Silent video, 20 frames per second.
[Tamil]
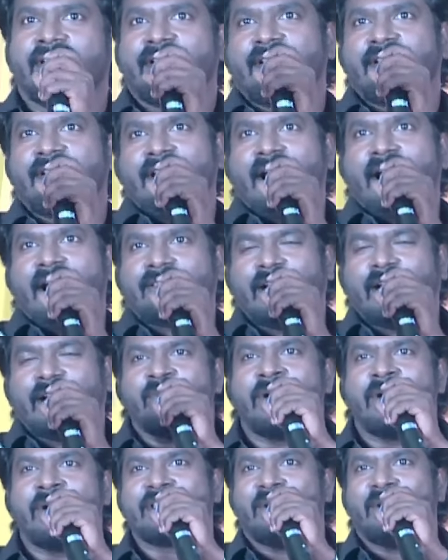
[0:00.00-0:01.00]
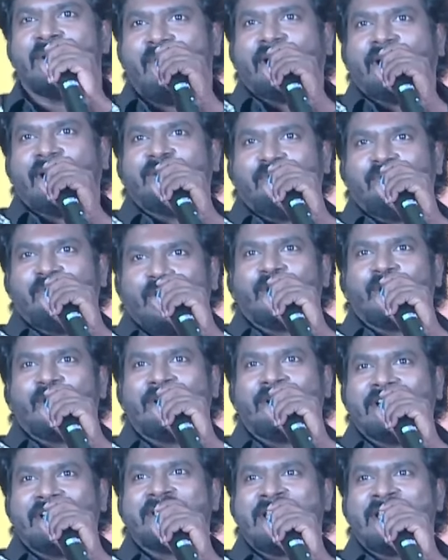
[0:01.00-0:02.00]
நான் தடுமாறதை பார்த்து போதும்
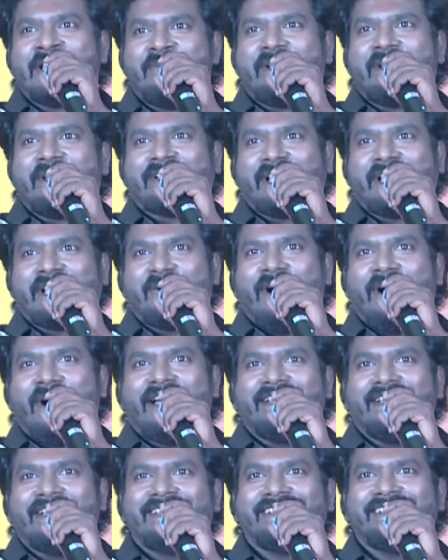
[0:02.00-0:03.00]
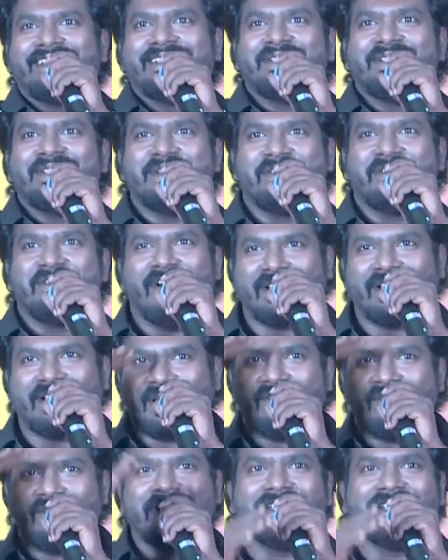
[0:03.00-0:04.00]
நிறுத்துறீங்க பாருங்க தலைவா வேற
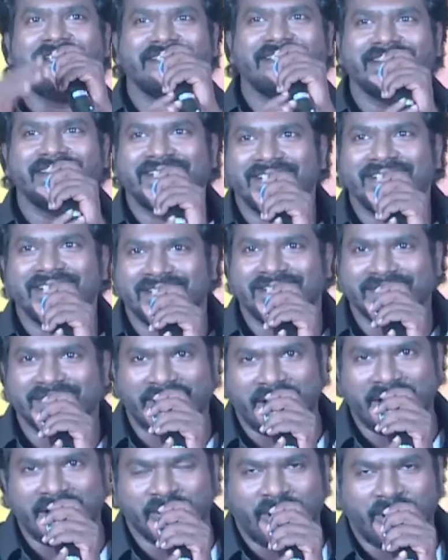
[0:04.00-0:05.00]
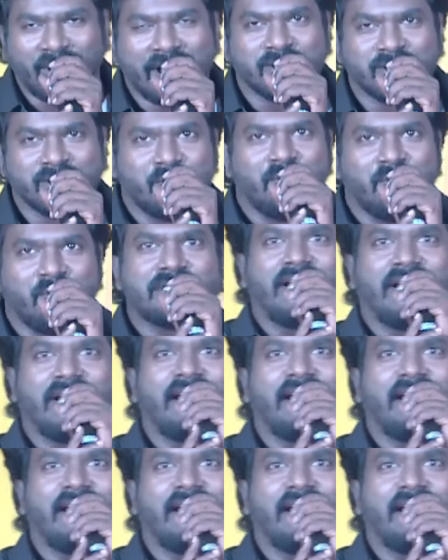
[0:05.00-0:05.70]
லெவலு தேங்க்யூ தேங்க்யூ ஸோ மச் தலை